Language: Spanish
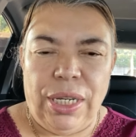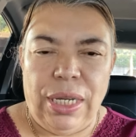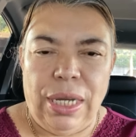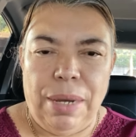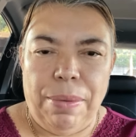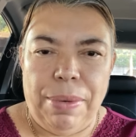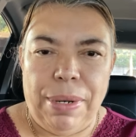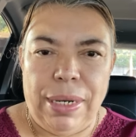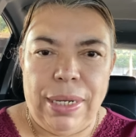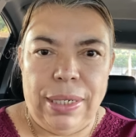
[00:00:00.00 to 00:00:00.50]
y
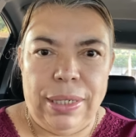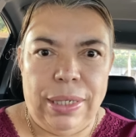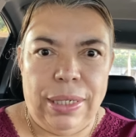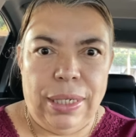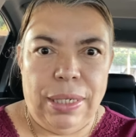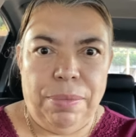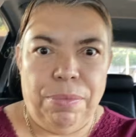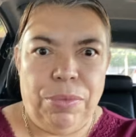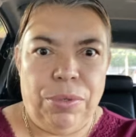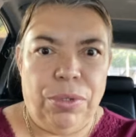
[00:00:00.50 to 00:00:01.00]

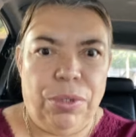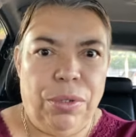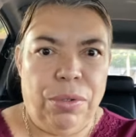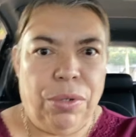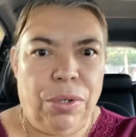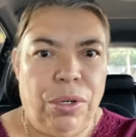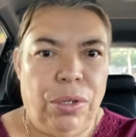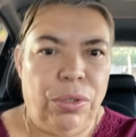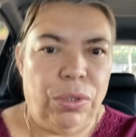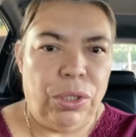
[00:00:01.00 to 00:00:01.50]
amanecimos
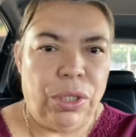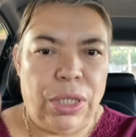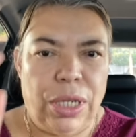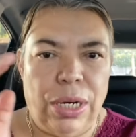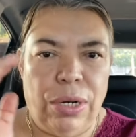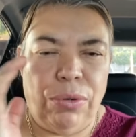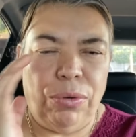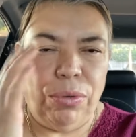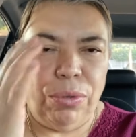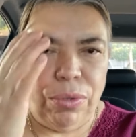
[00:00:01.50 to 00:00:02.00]
con
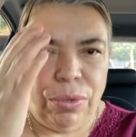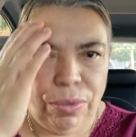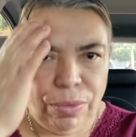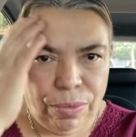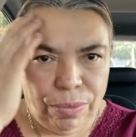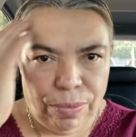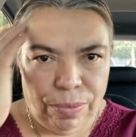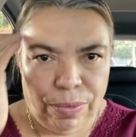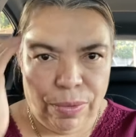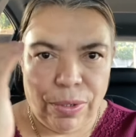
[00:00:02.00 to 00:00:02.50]
salud
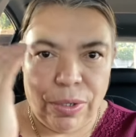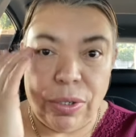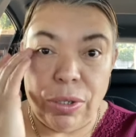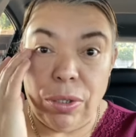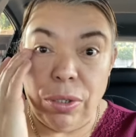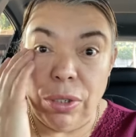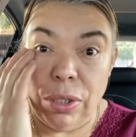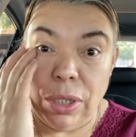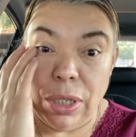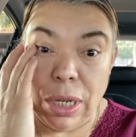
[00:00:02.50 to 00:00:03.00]

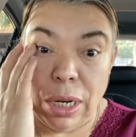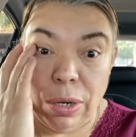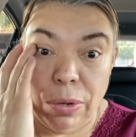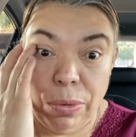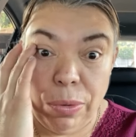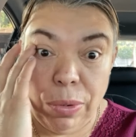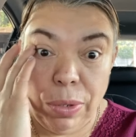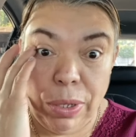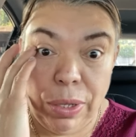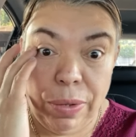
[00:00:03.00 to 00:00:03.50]
con
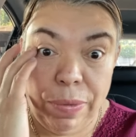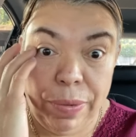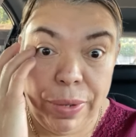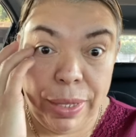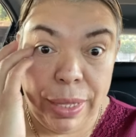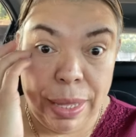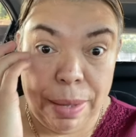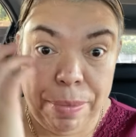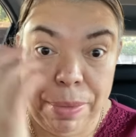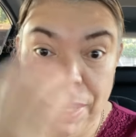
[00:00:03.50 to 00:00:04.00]
salud y
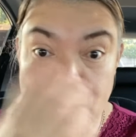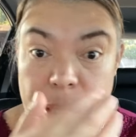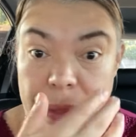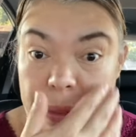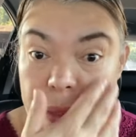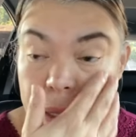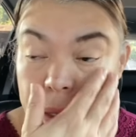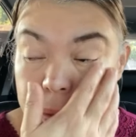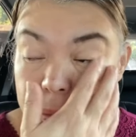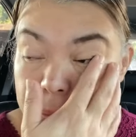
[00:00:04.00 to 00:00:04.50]
vida, mi
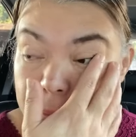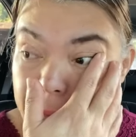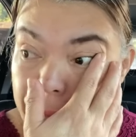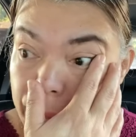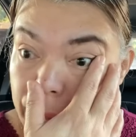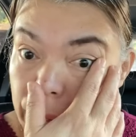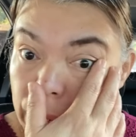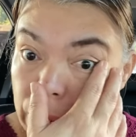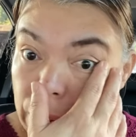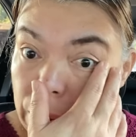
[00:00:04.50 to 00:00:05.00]
gente.
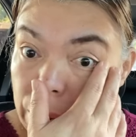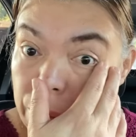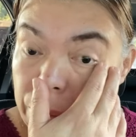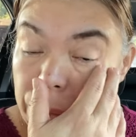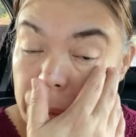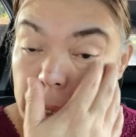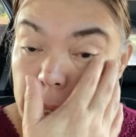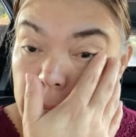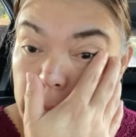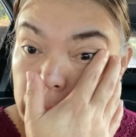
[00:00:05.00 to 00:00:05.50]

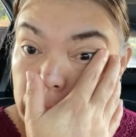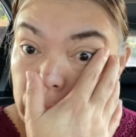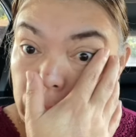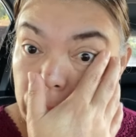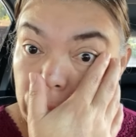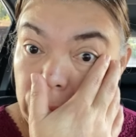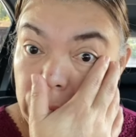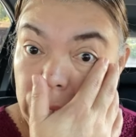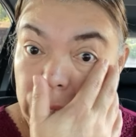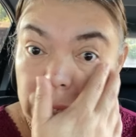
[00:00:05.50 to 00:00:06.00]

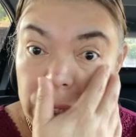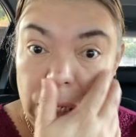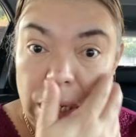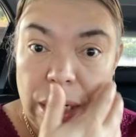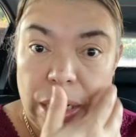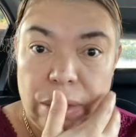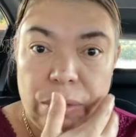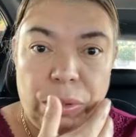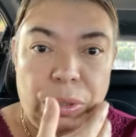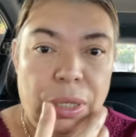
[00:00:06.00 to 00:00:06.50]
Bendiciones desde
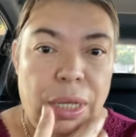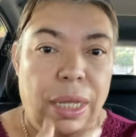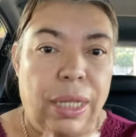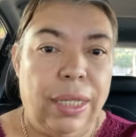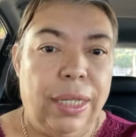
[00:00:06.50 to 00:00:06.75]
la ciudad de